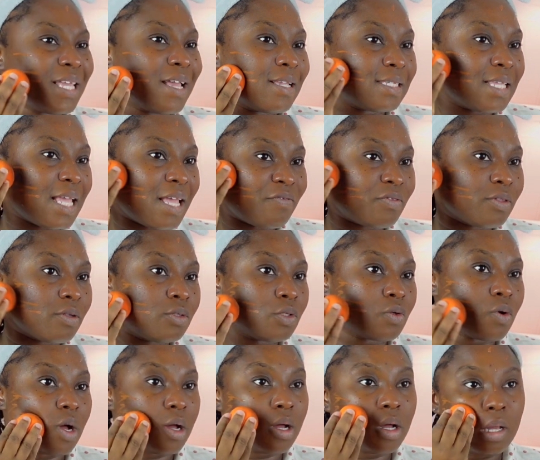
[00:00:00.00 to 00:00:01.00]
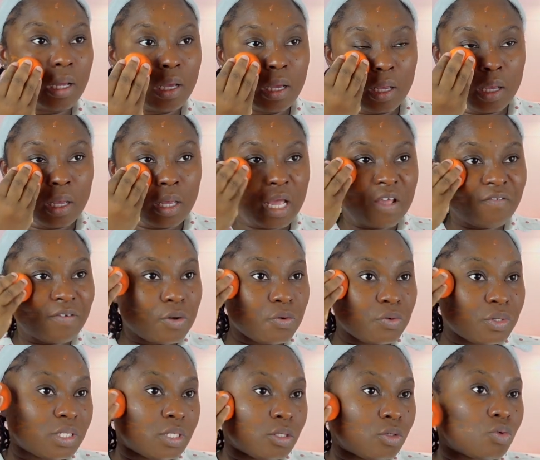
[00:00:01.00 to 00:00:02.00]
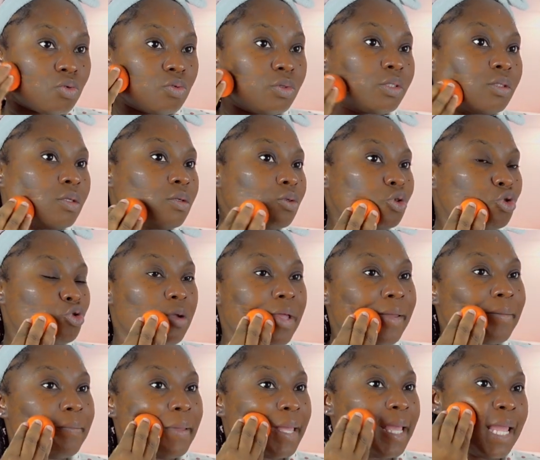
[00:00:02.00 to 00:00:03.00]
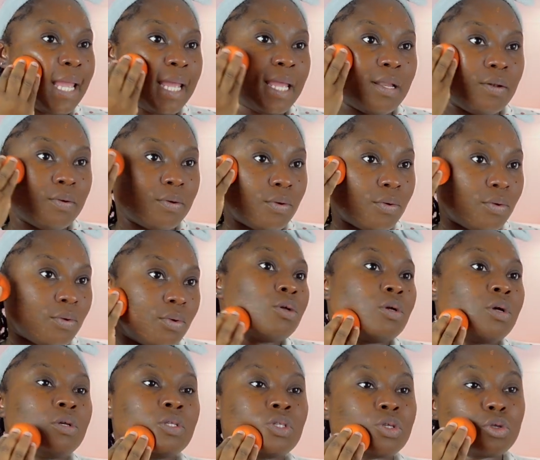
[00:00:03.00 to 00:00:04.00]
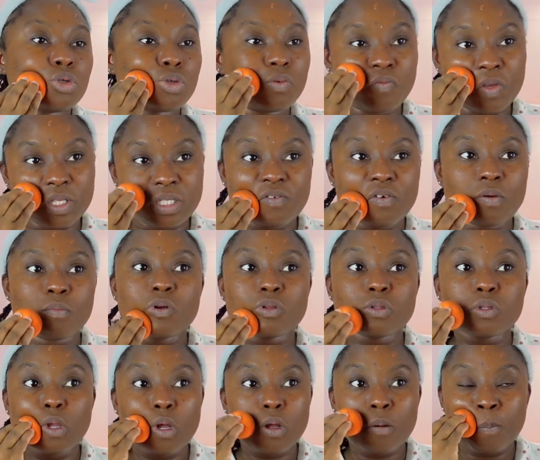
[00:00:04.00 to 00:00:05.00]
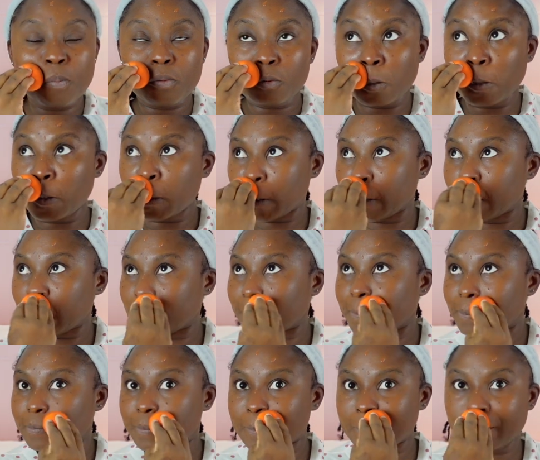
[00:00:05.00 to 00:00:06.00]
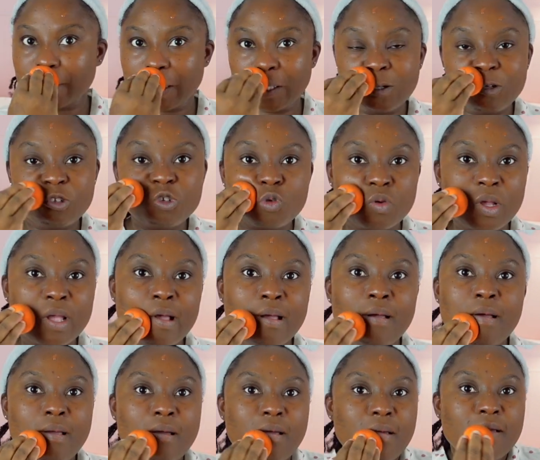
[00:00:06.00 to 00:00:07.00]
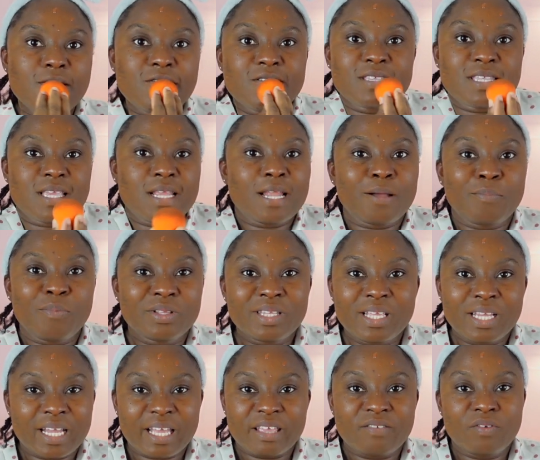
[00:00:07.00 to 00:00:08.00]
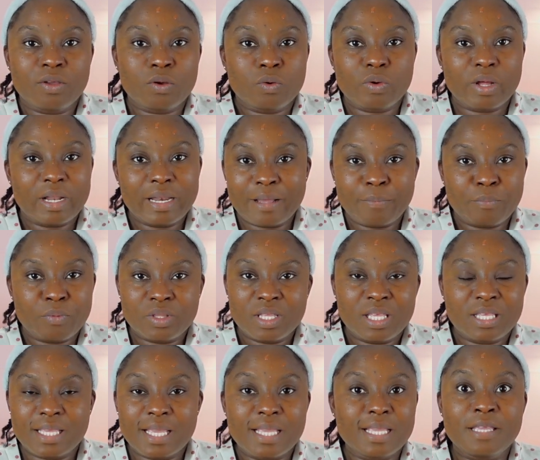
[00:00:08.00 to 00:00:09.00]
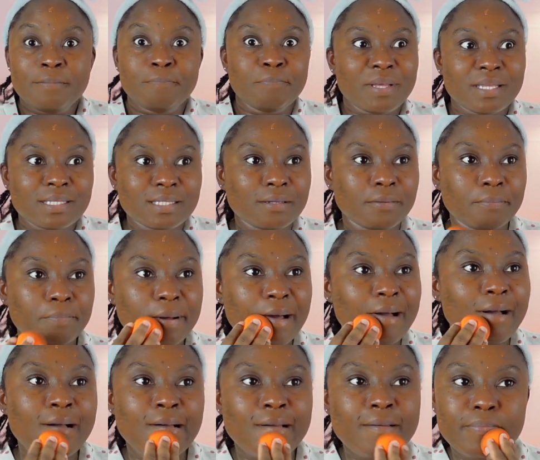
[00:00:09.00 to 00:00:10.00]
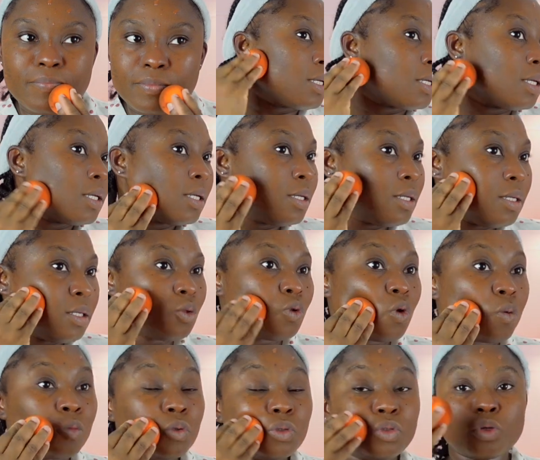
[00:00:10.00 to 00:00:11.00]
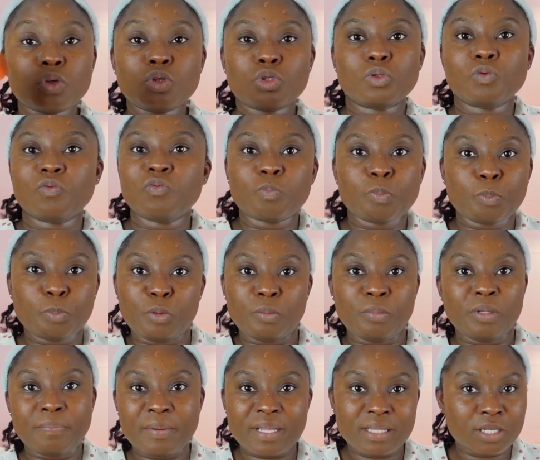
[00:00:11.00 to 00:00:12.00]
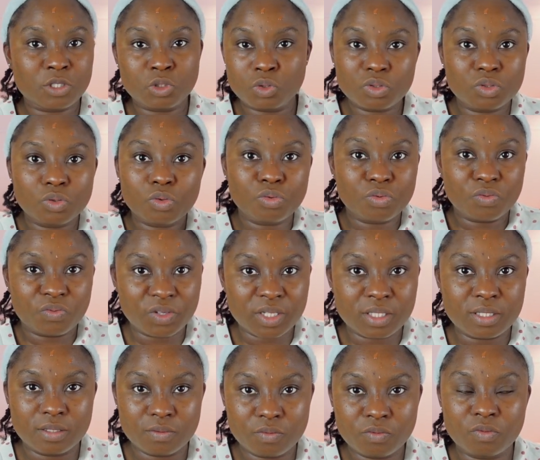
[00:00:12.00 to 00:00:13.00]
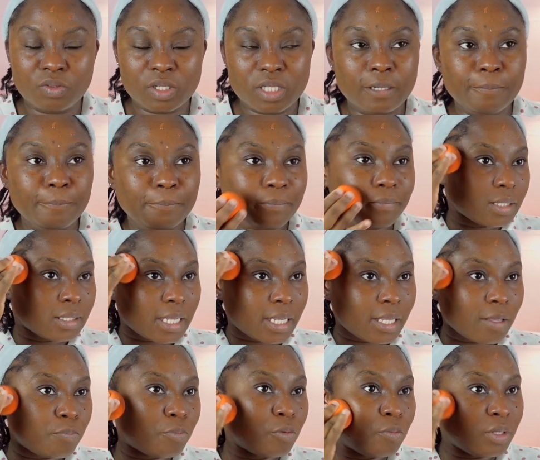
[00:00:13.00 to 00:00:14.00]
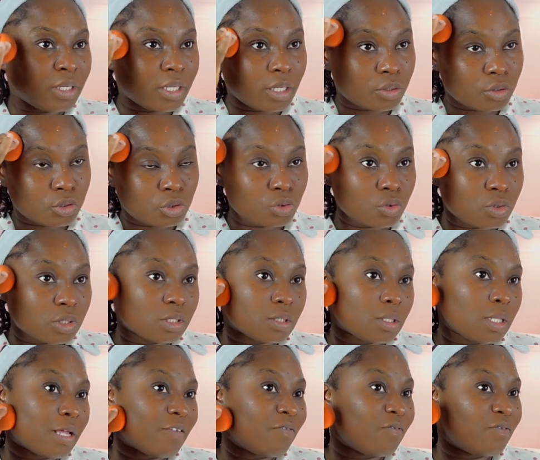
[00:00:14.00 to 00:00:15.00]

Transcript: qui est assez avenante, quoi. Elle va lui dire tout le temps, tu es belle, euh, est ce que tu fais, c'est vraiment top. Donc, en soi, c'est l'abonné rêvé, quoi. L'abonné qui est hyper sympa, qui te montre que tu publies pas tes choses dans le vide, vous voyez. Dès qu'elle publie quelque chose, la